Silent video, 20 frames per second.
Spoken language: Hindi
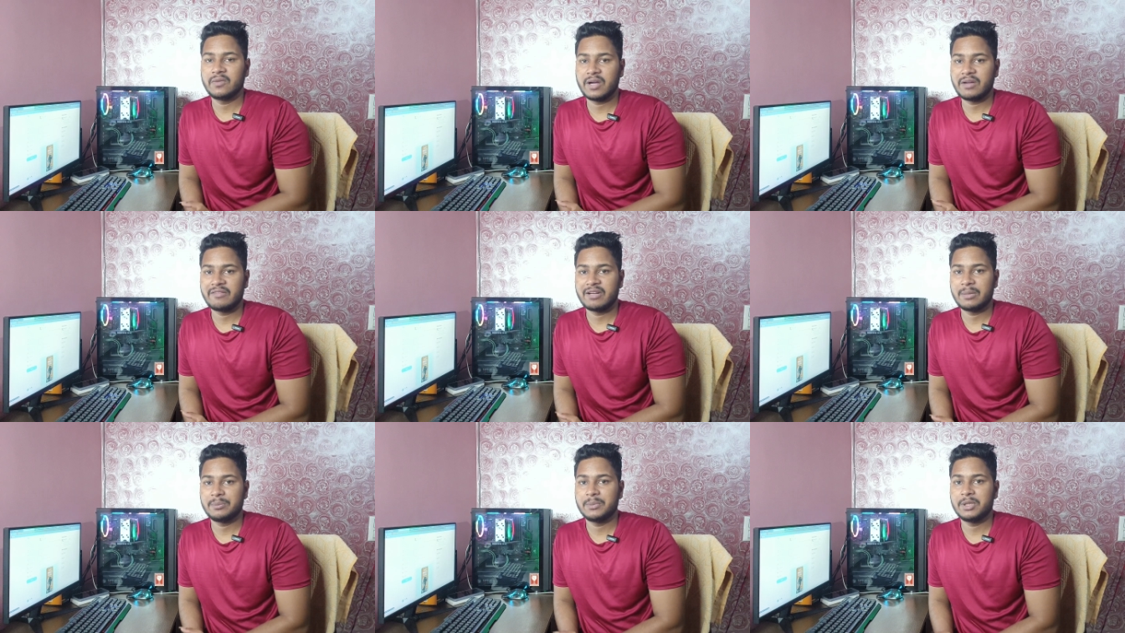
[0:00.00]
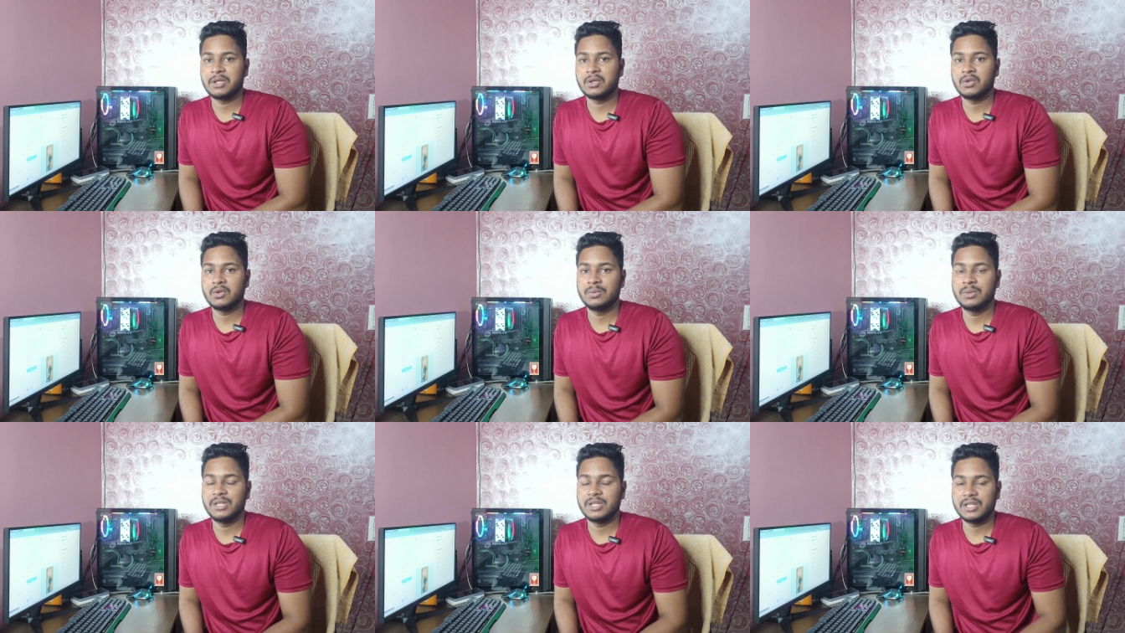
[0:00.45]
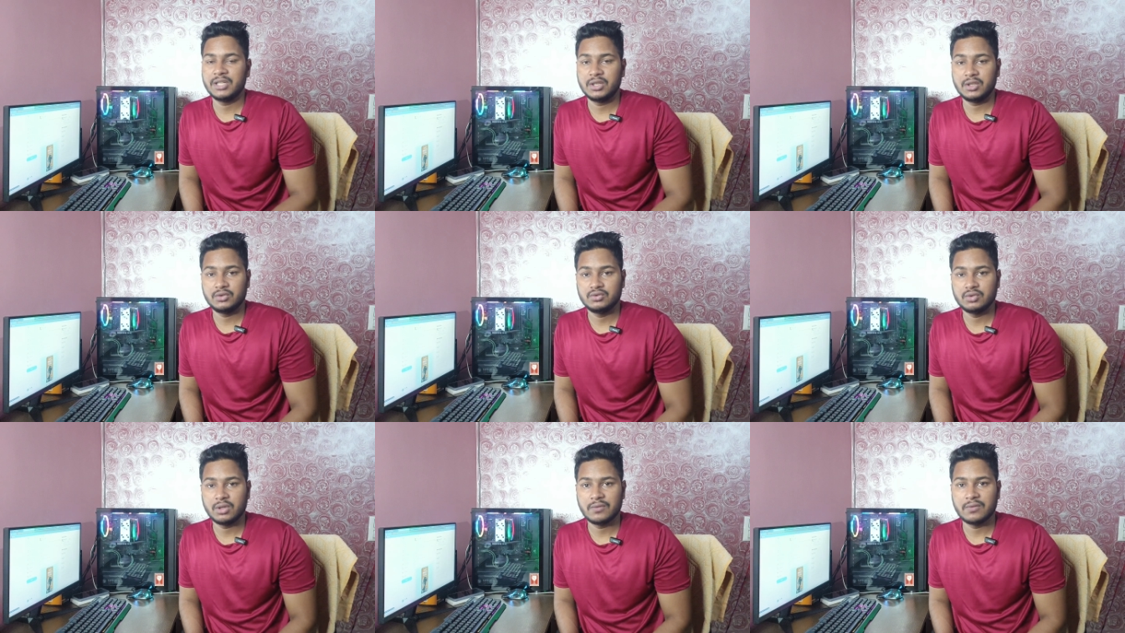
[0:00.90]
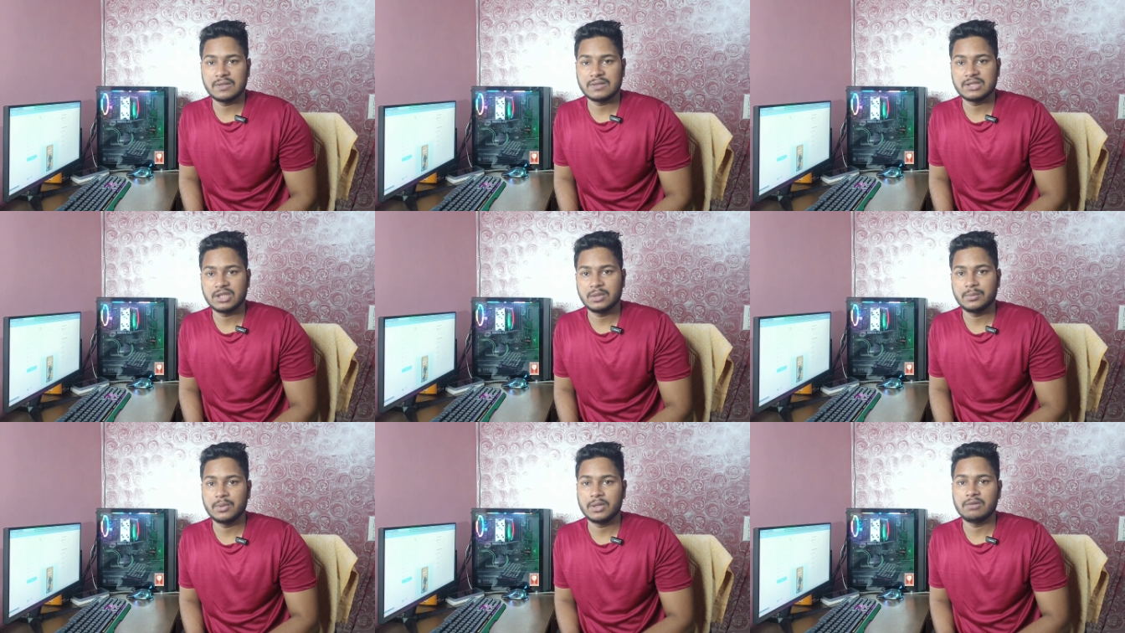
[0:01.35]
फाइव रैम देखने को मिलेगी जो एफ एस
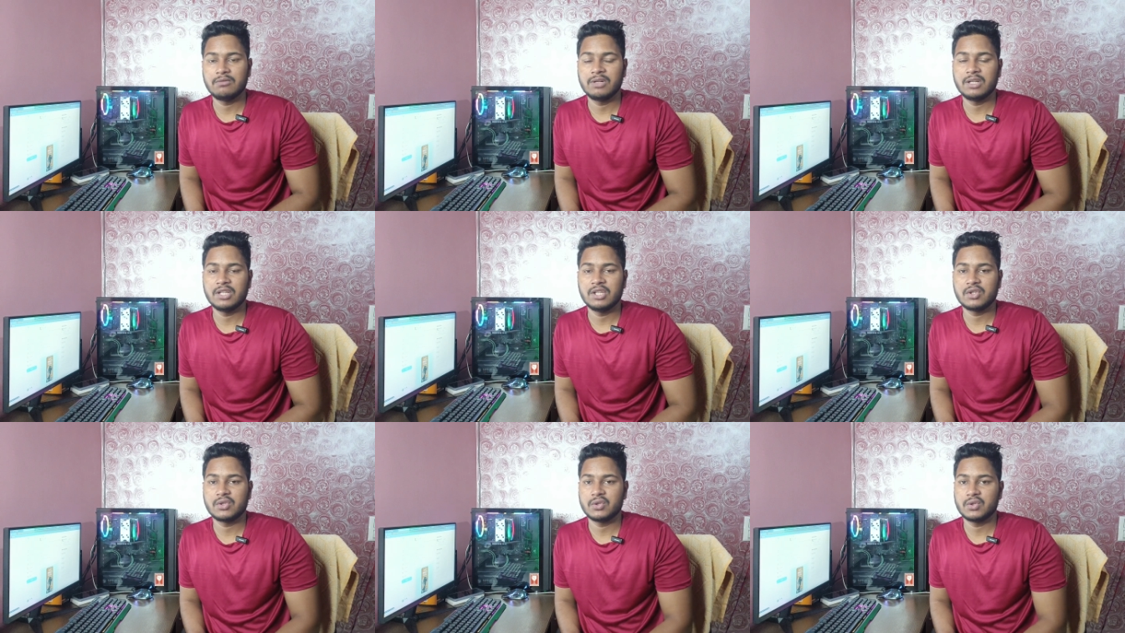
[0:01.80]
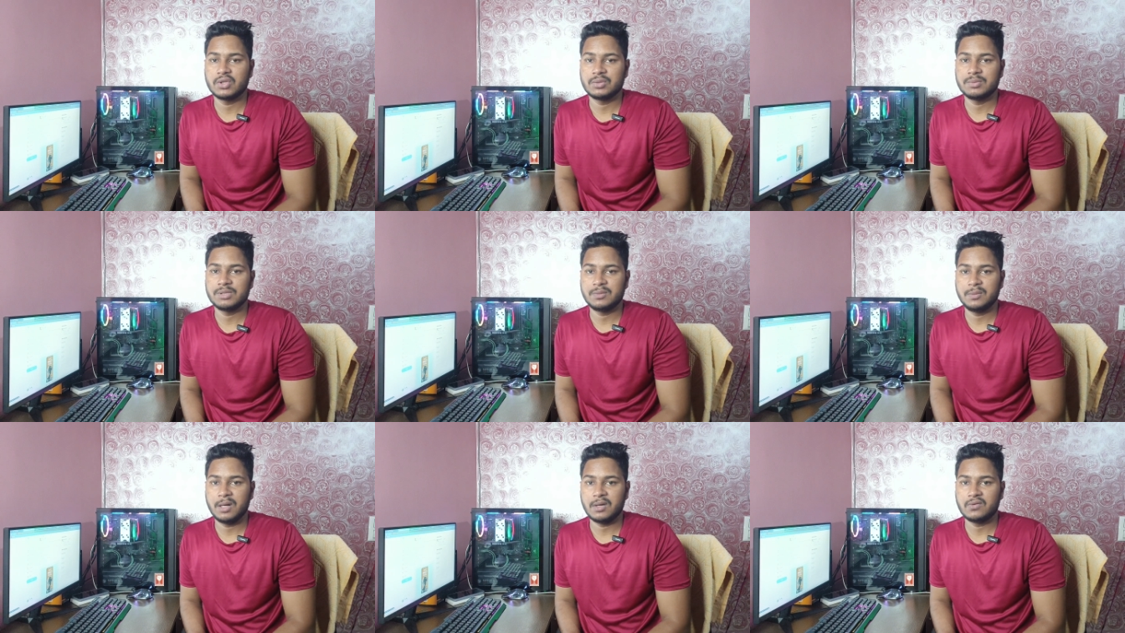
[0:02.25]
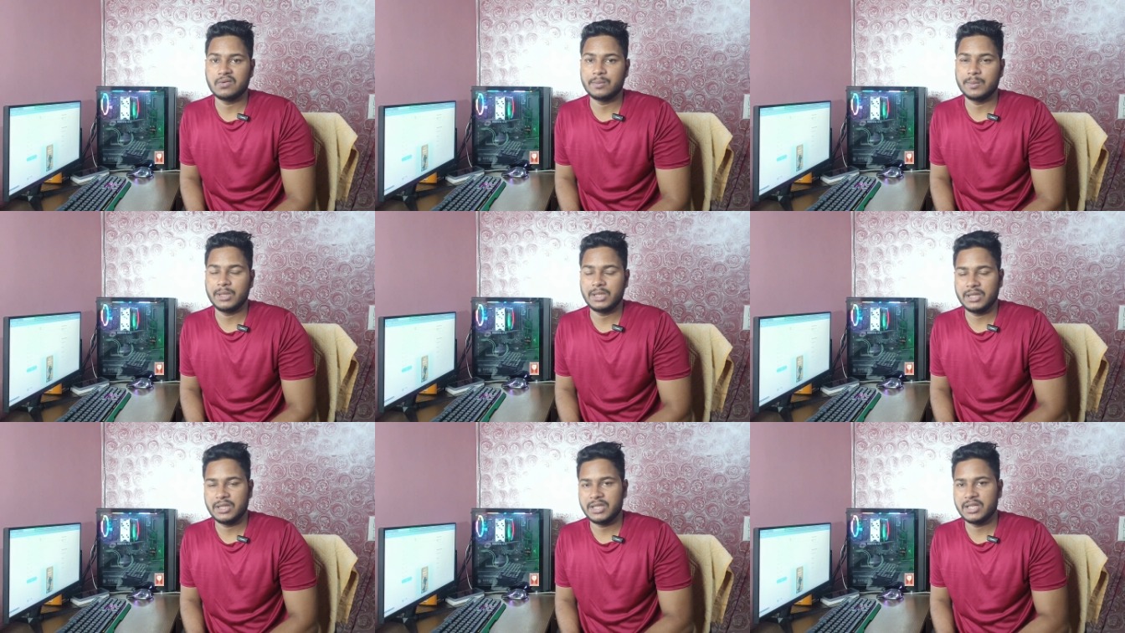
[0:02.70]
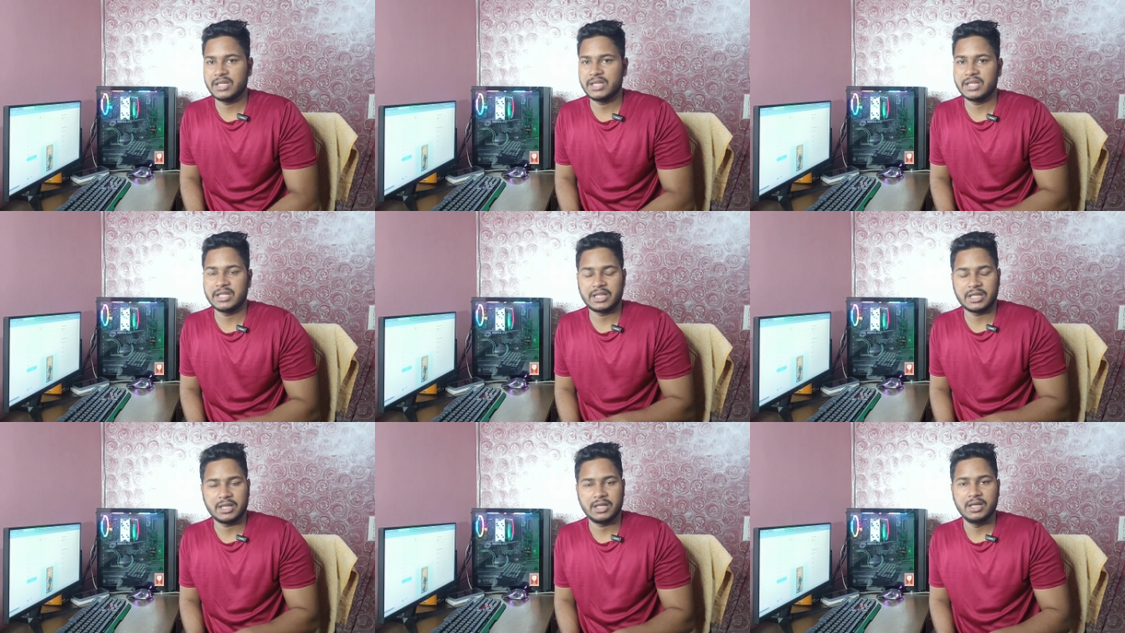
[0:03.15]
थ्री पॉइंट वन स्टोरेज भी स्मार्टफोन में दी
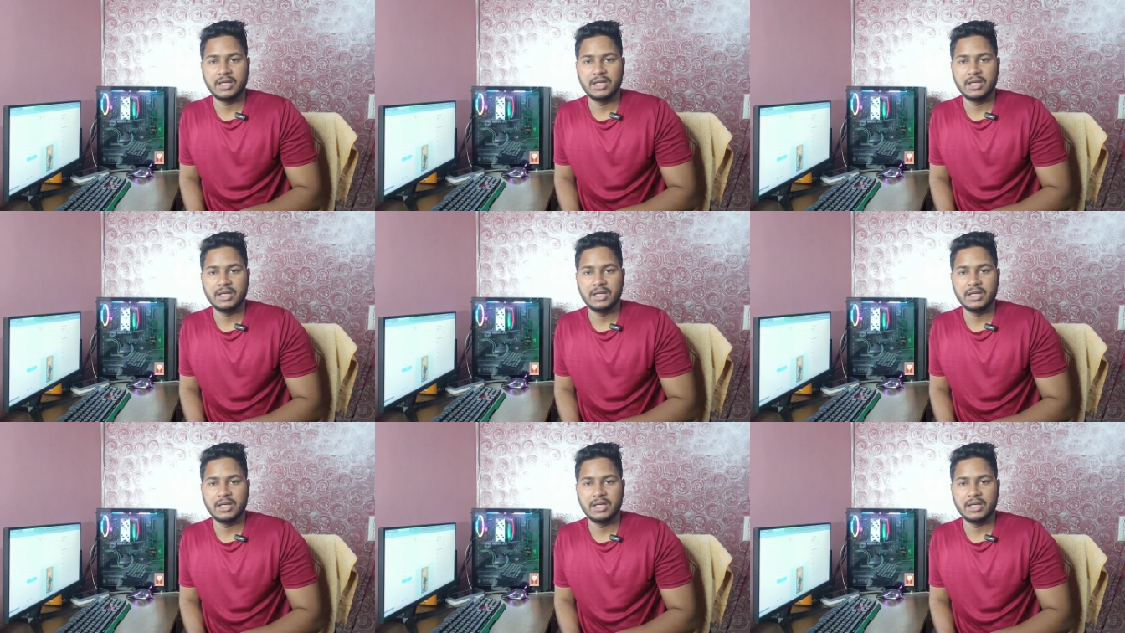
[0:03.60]
गई